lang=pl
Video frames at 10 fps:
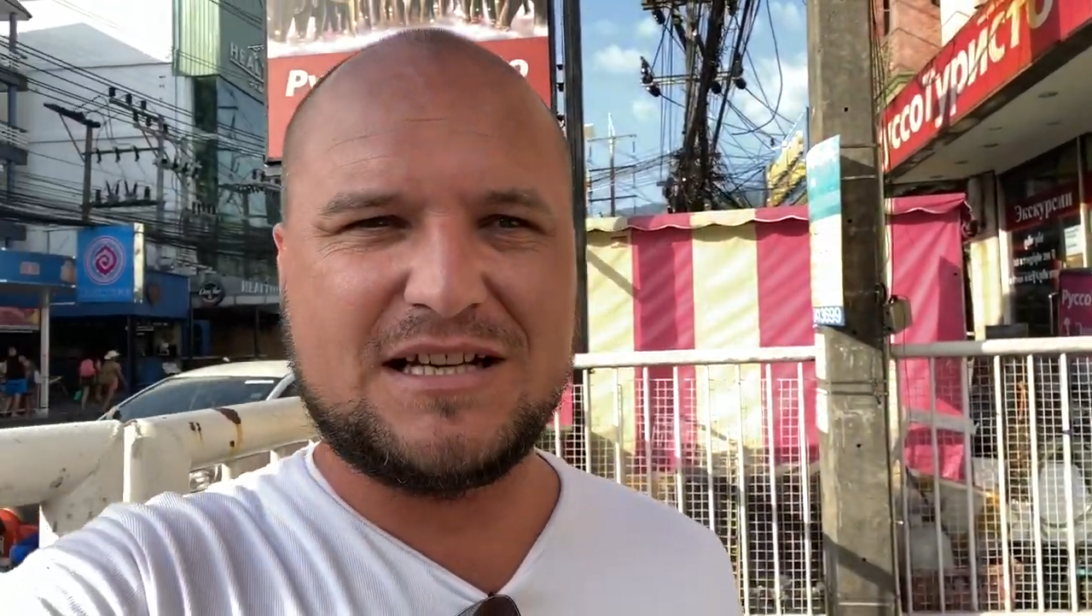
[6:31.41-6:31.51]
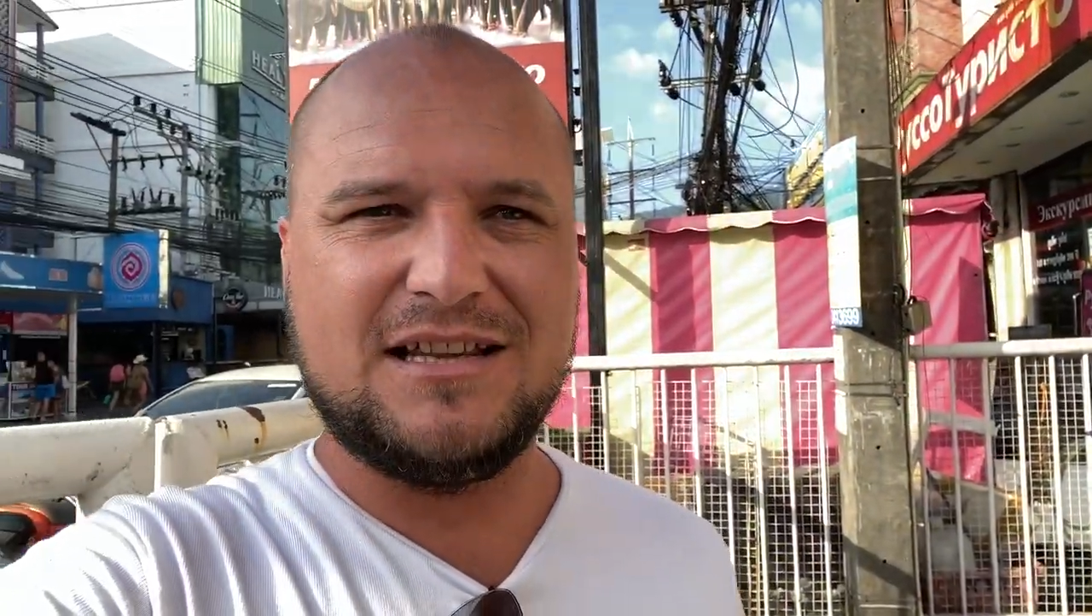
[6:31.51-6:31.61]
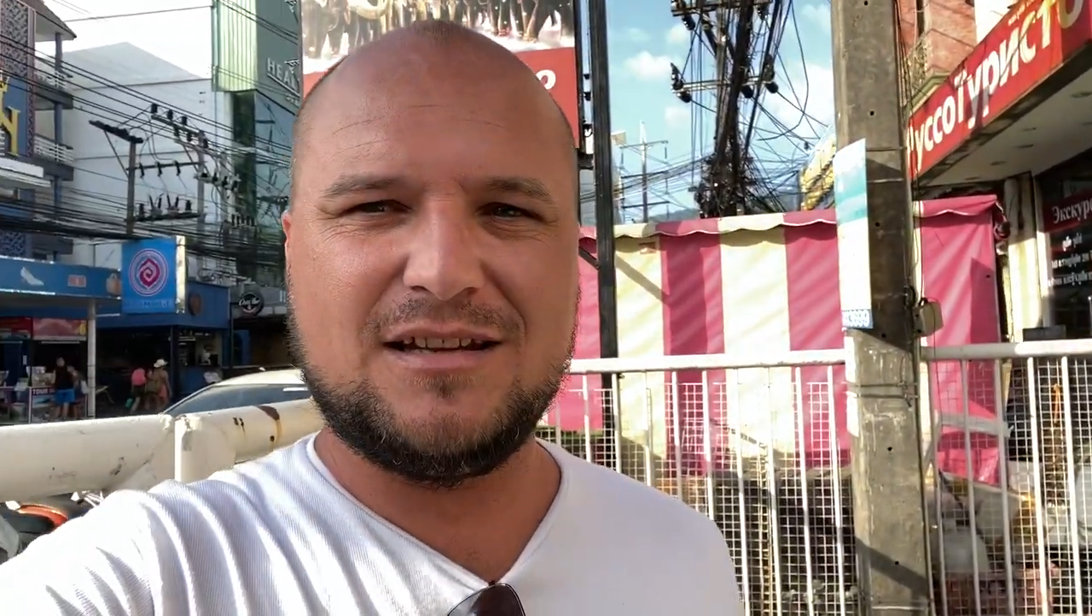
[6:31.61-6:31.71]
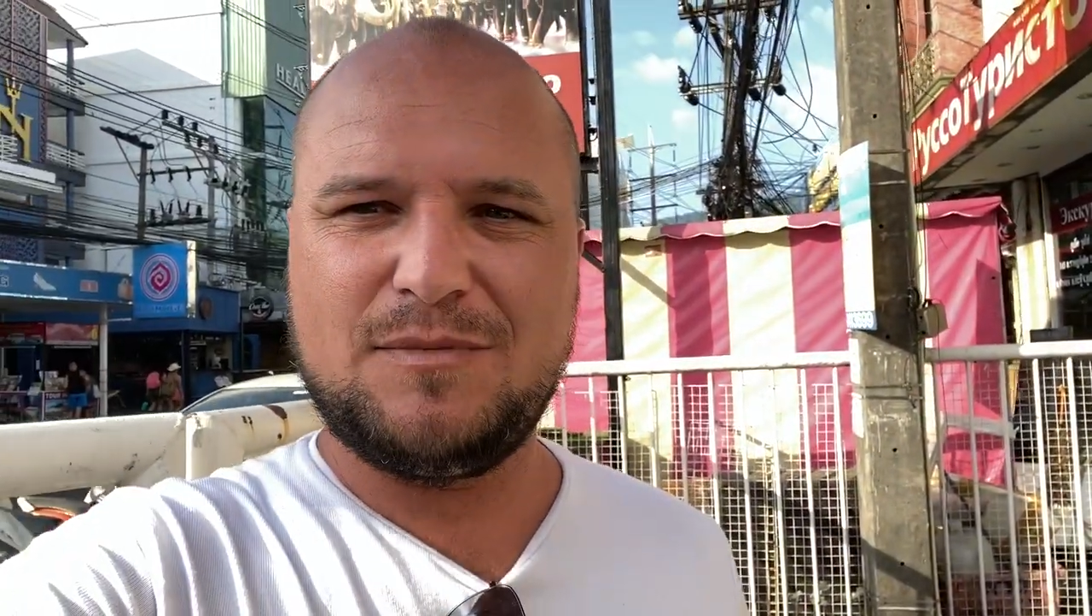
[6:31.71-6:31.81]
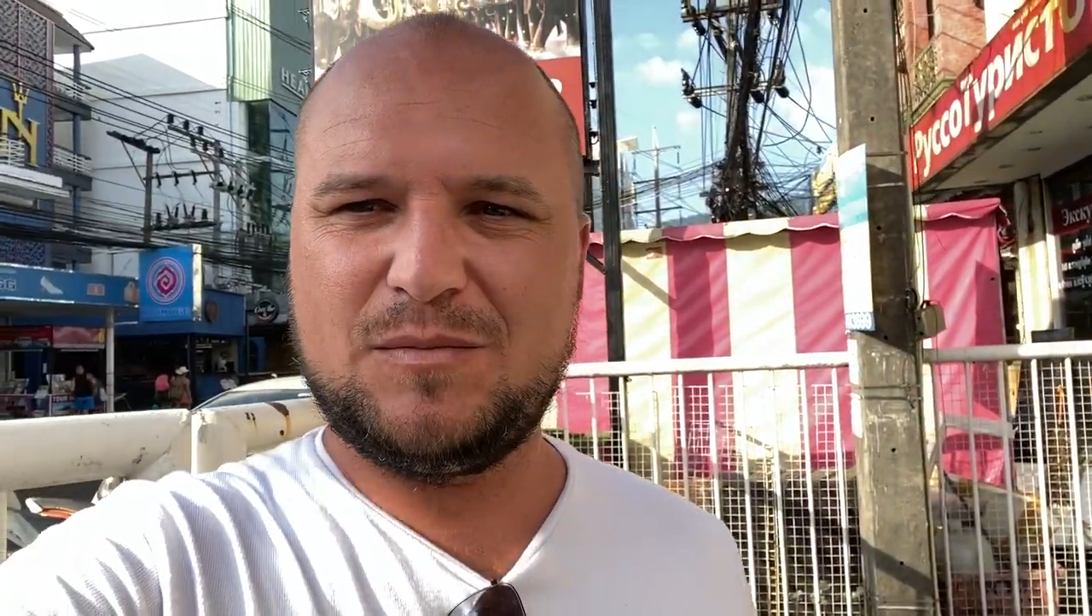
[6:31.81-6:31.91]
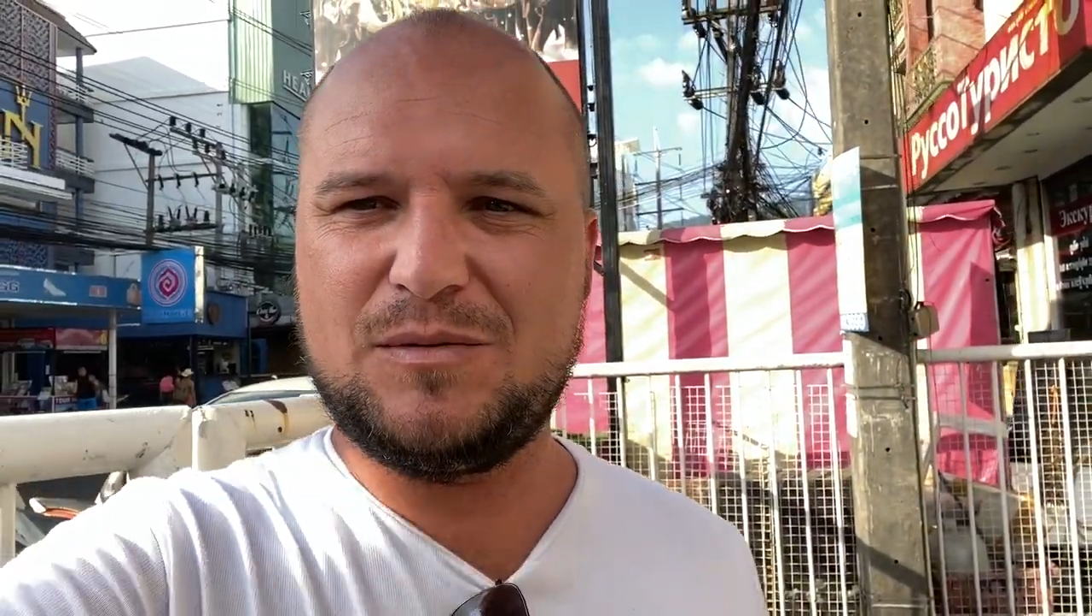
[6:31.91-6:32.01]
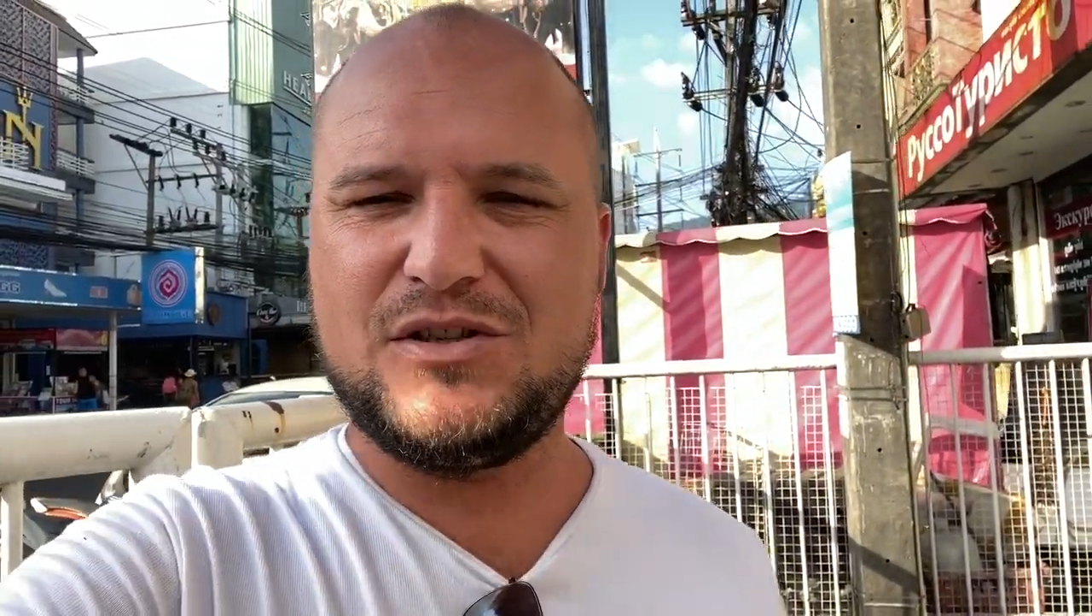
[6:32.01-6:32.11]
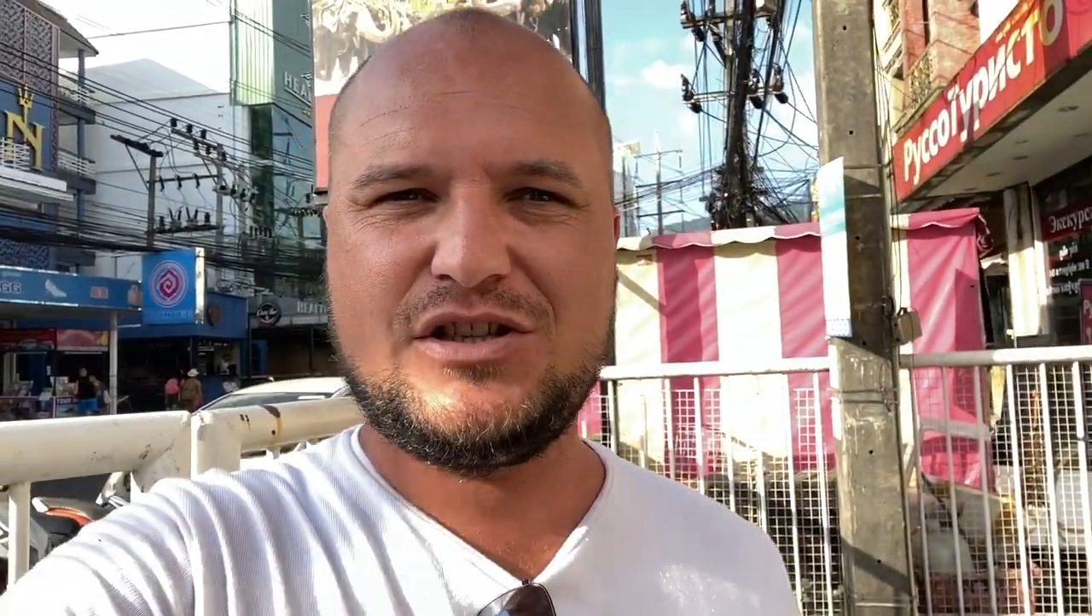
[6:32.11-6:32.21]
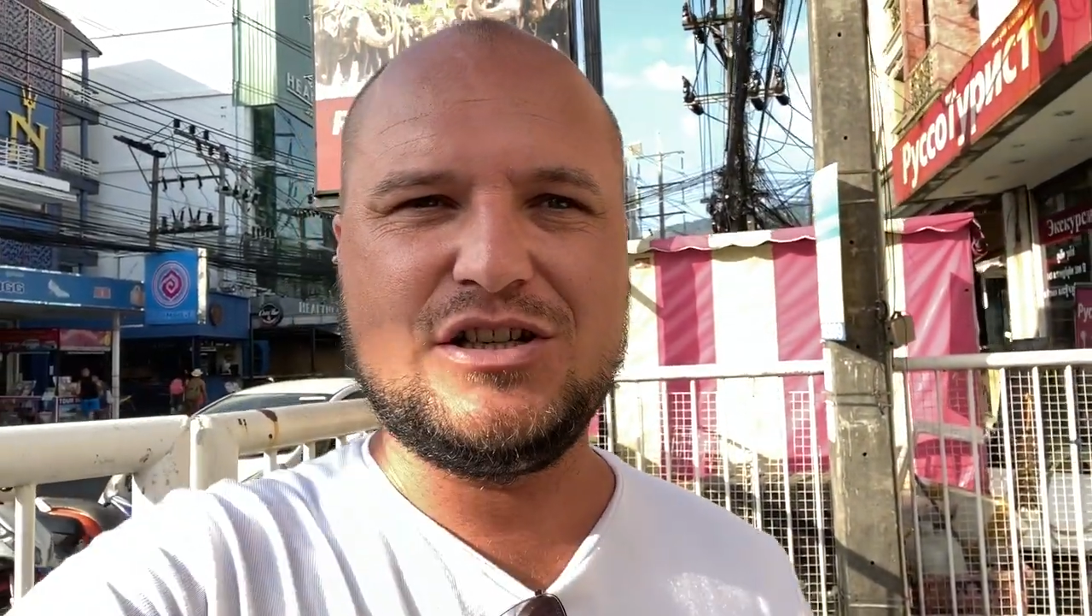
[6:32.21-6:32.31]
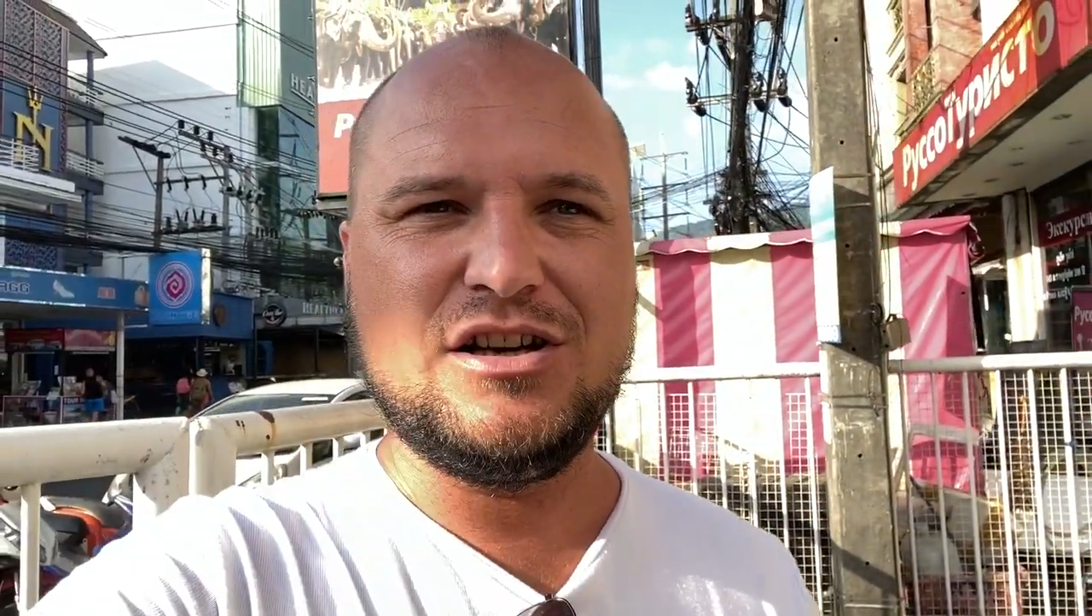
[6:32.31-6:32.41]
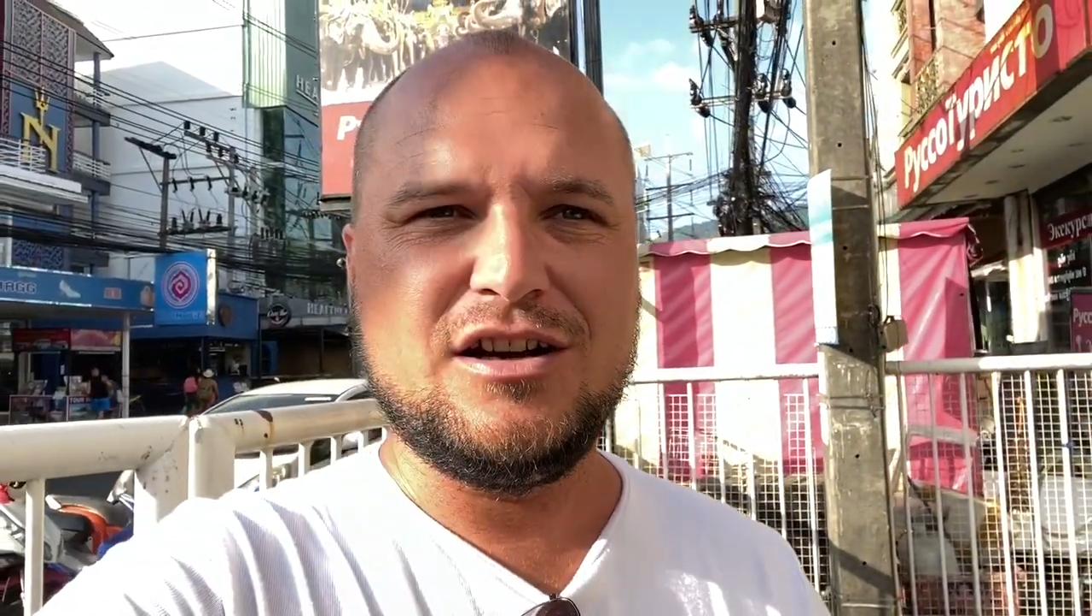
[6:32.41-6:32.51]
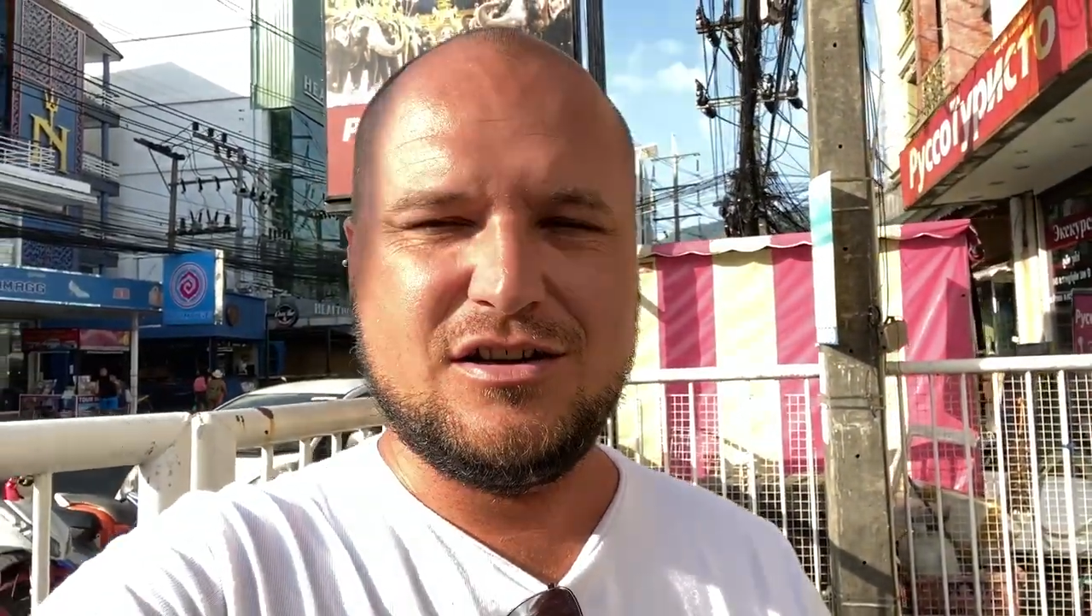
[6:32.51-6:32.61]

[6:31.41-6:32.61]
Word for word: względem, mam na myśli,